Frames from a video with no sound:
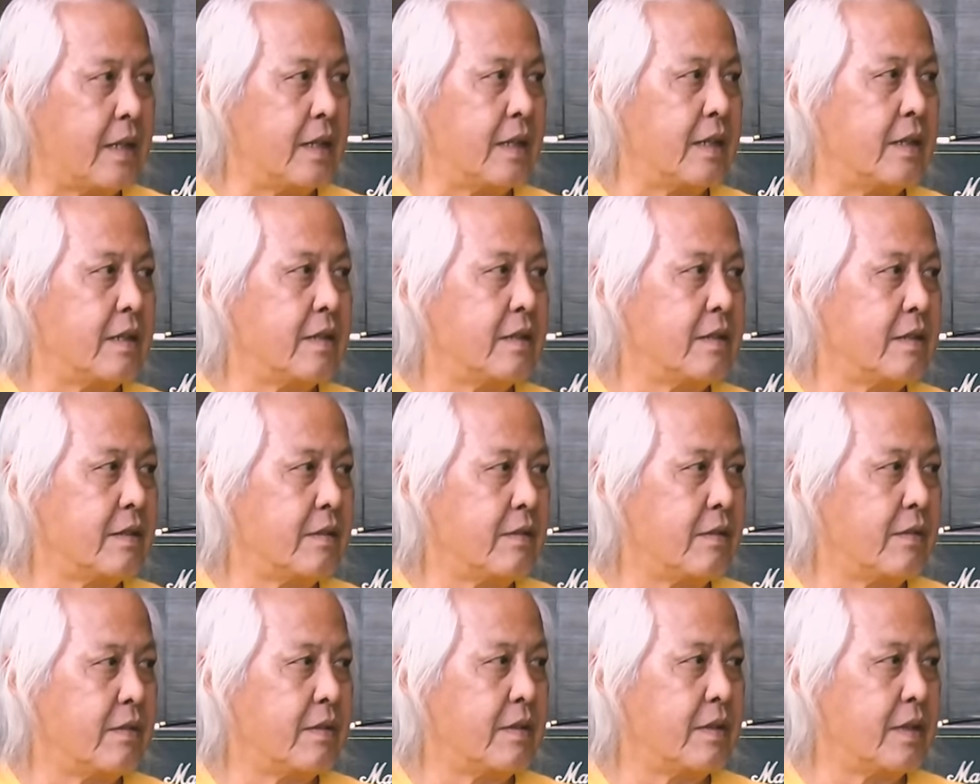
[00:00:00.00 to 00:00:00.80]
เลย
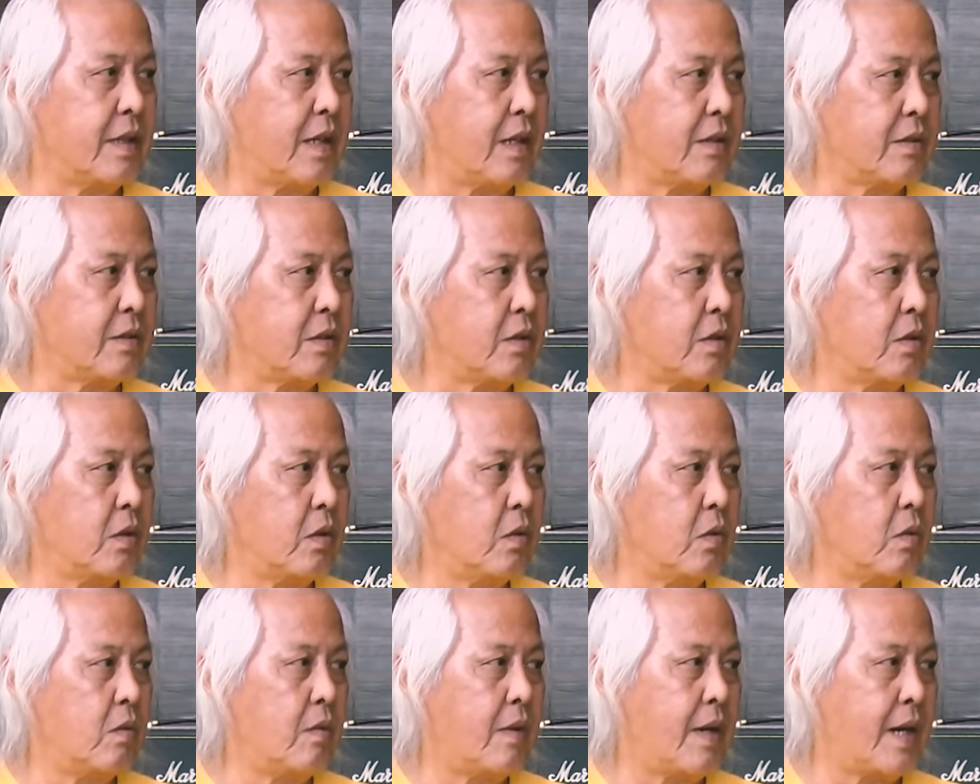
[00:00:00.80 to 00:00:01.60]
ครับเราต้อง
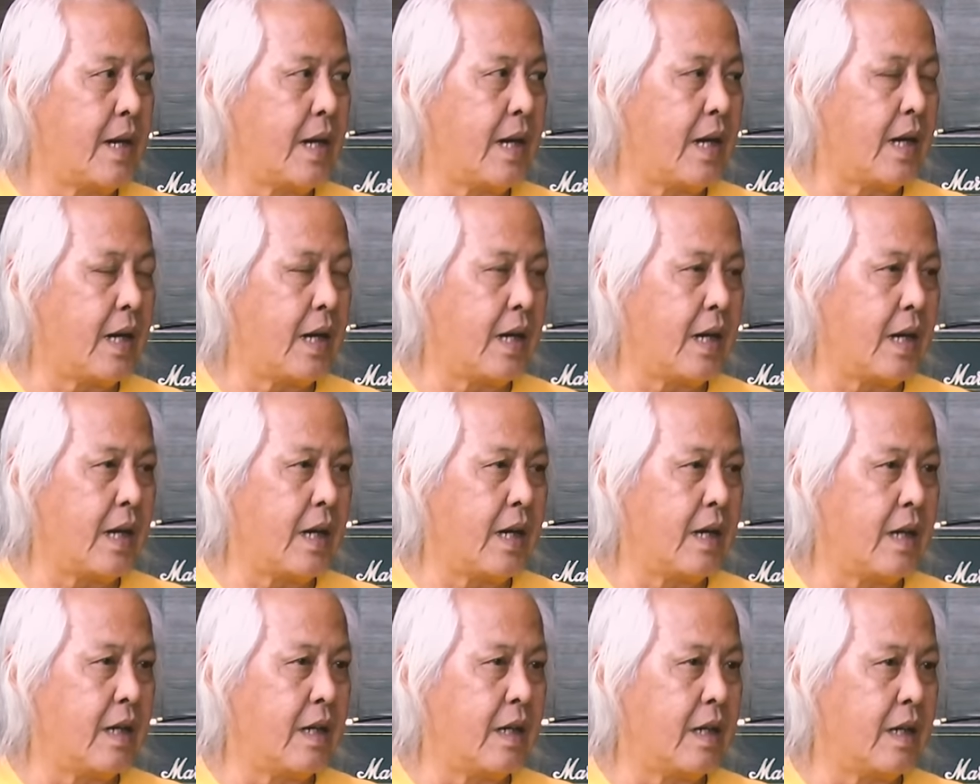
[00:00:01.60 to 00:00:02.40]
รู้ว่า
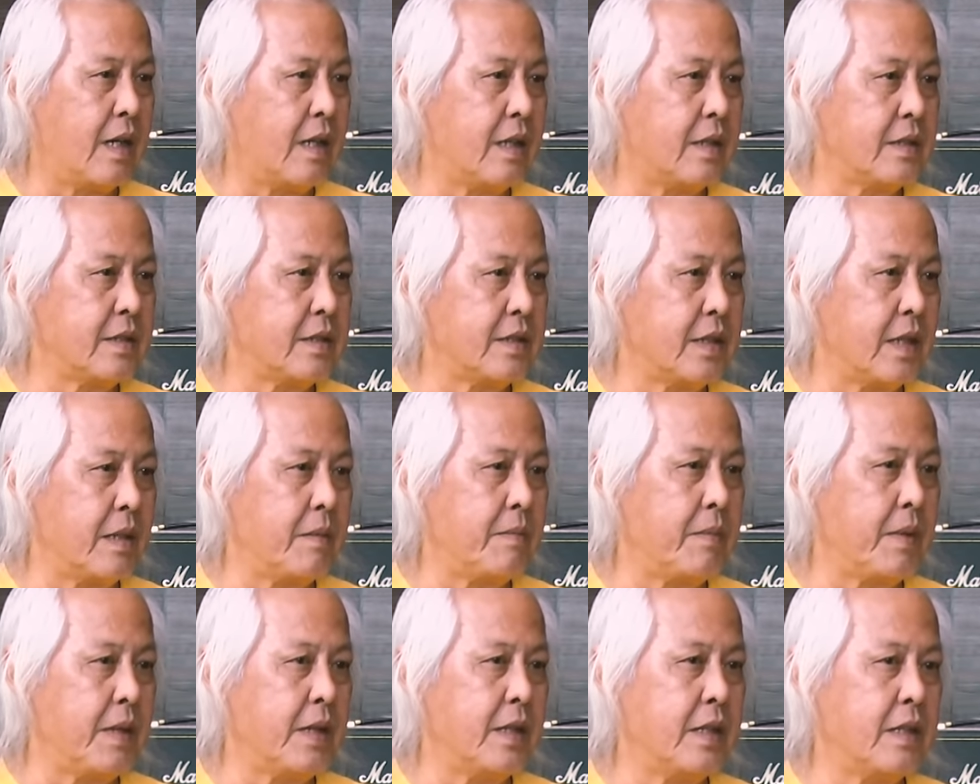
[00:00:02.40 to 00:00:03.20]
ศิล
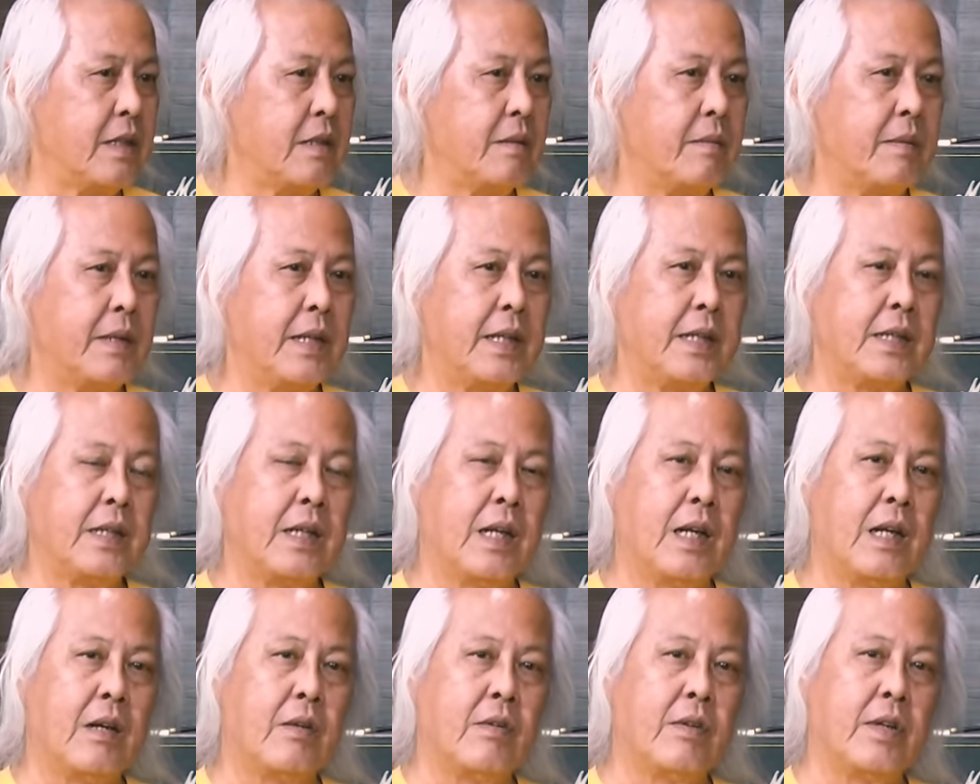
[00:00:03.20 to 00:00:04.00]
ปินที่จะมาเล่น
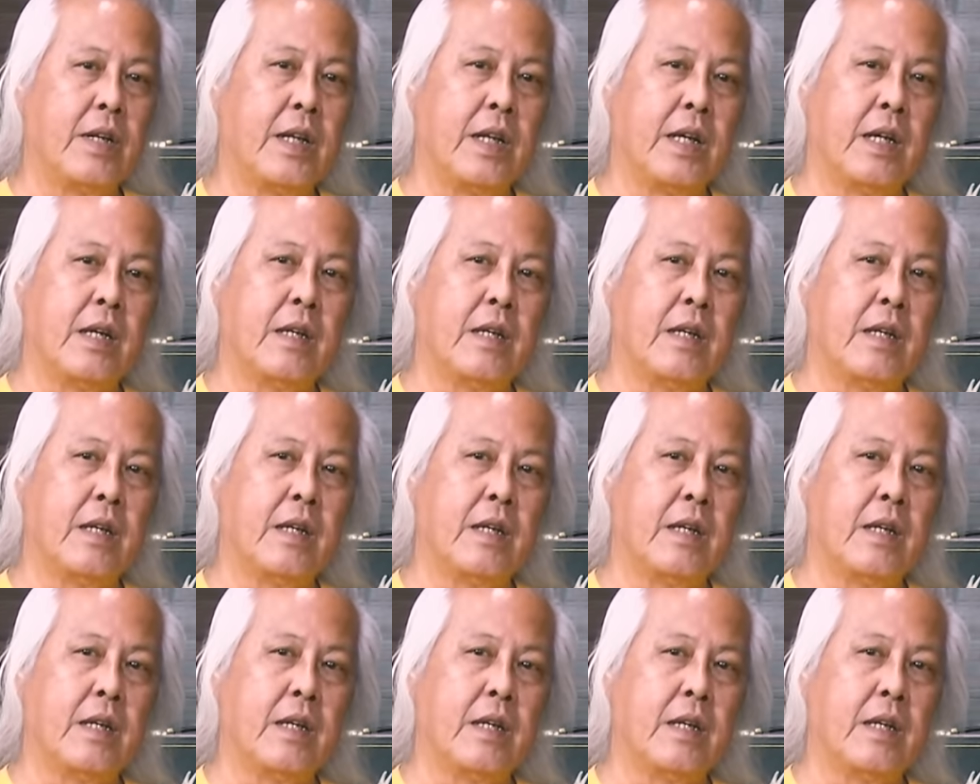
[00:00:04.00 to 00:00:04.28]
กับเราเนี่